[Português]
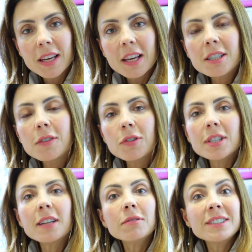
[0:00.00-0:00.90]
E se
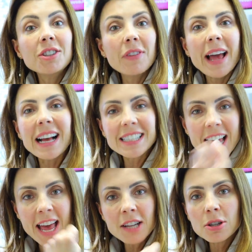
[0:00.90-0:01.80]
você não tiver as
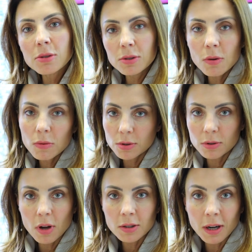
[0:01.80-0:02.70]
rédeas do seu
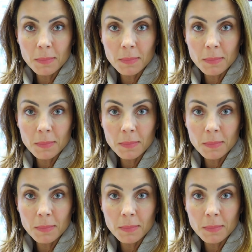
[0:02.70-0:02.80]
consultório na